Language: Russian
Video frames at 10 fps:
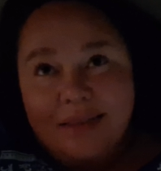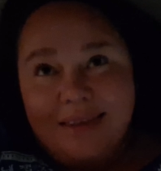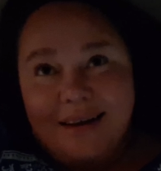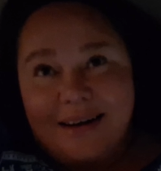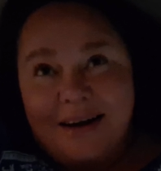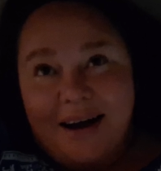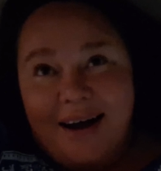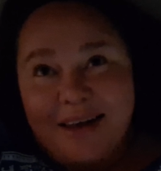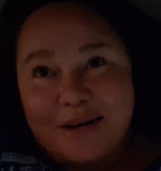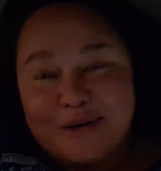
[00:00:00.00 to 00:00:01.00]

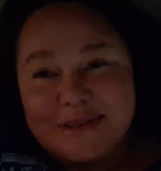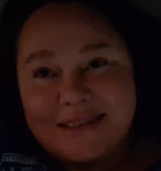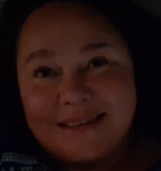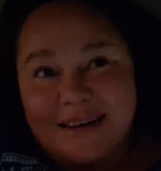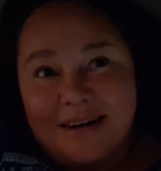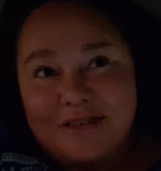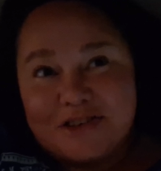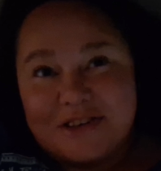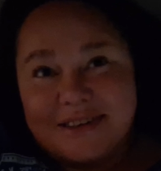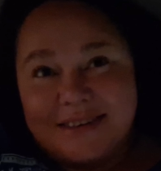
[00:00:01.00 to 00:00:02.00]
Такая
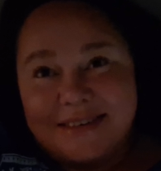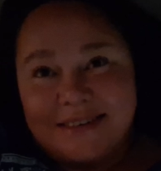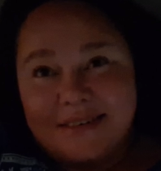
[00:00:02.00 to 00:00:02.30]
уставшая.